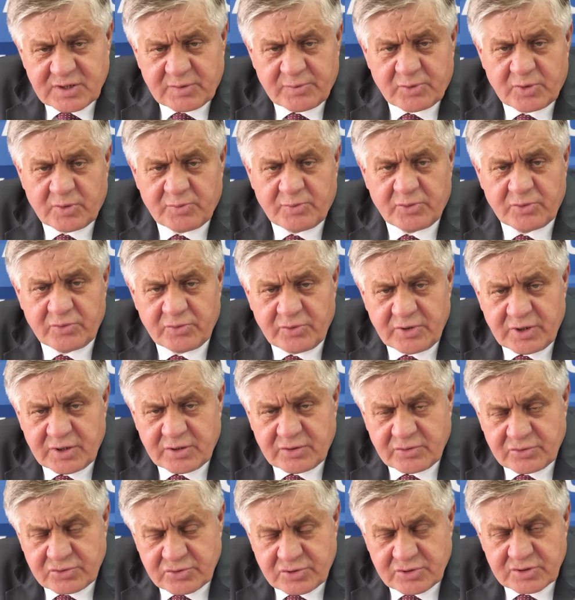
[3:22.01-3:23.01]

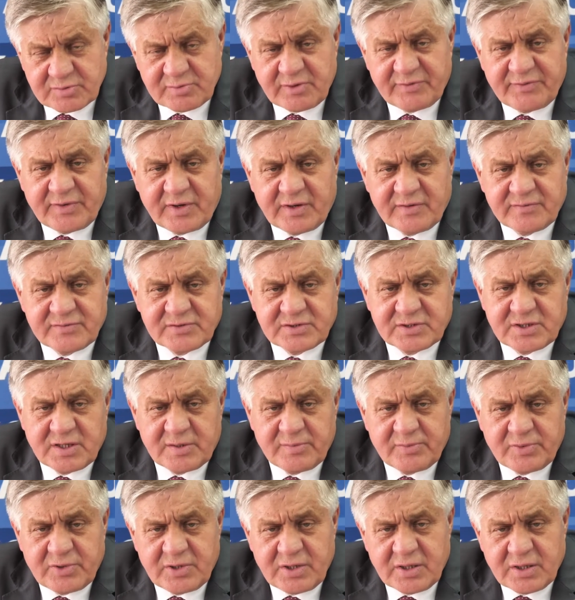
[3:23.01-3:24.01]
Zaproponuję, to już rozmawiałem
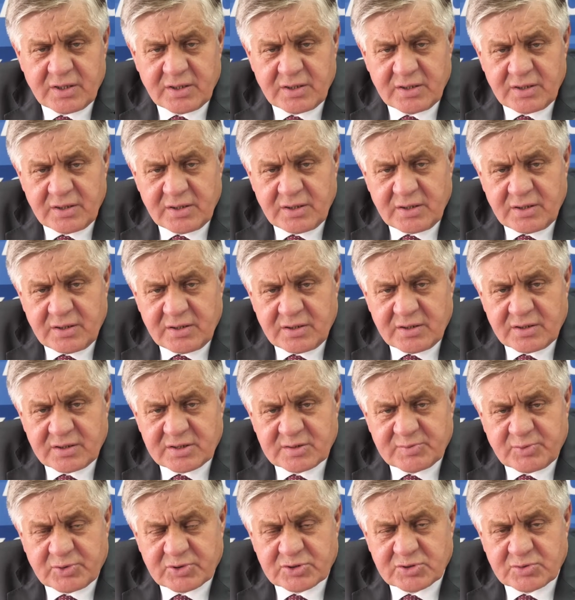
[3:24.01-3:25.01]
wstępnie
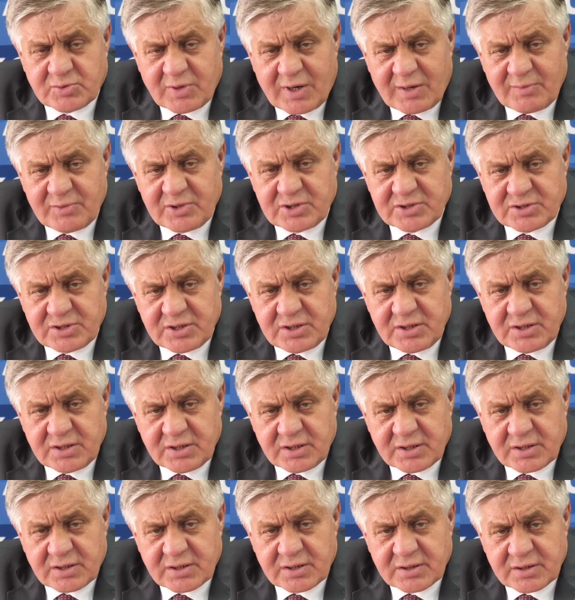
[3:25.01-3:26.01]
z posłami z
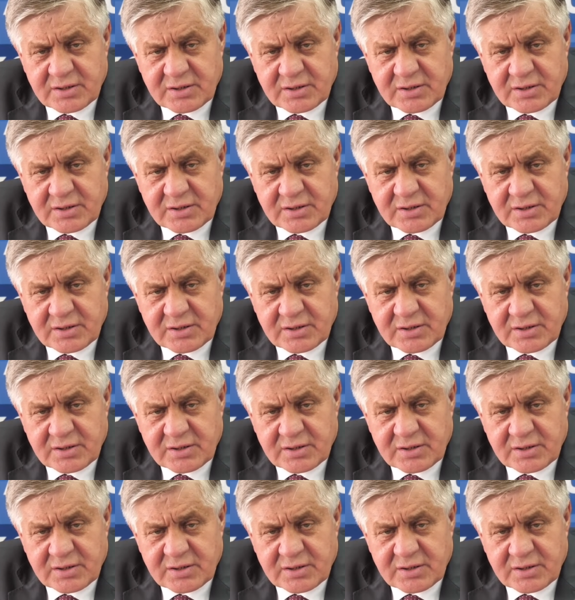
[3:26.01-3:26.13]
innych